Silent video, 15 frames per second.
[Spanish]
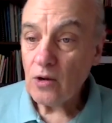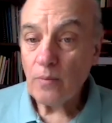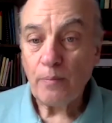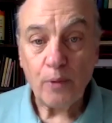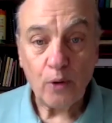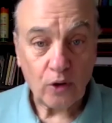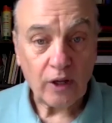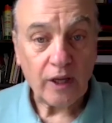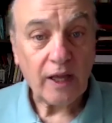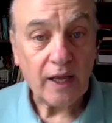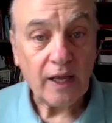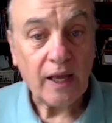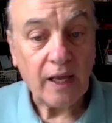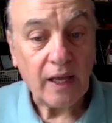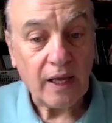porque
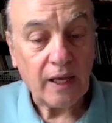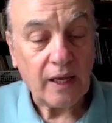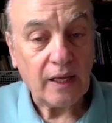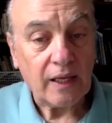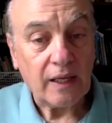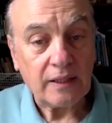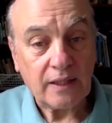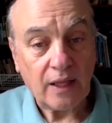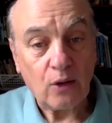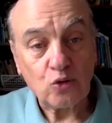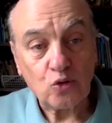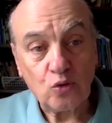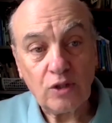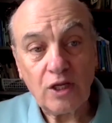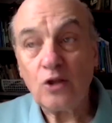eh,
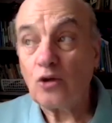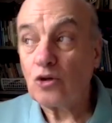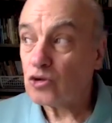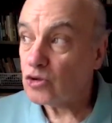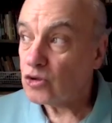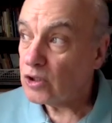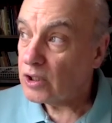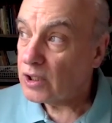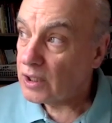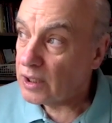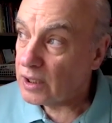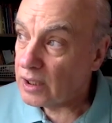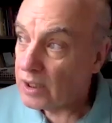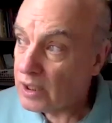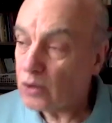Estados Unidos
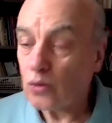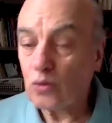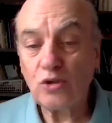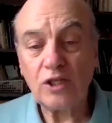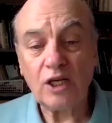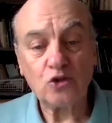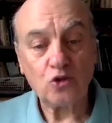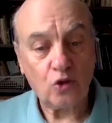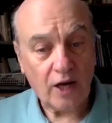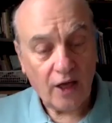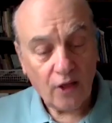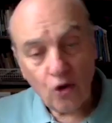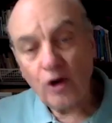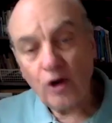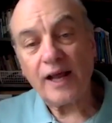y Rusia son las
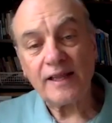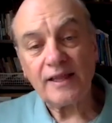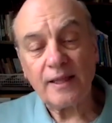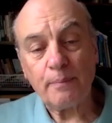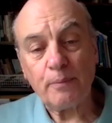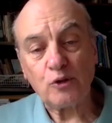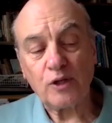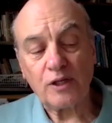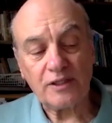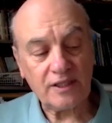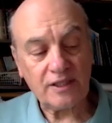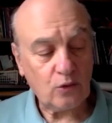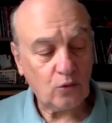dos grandes potencias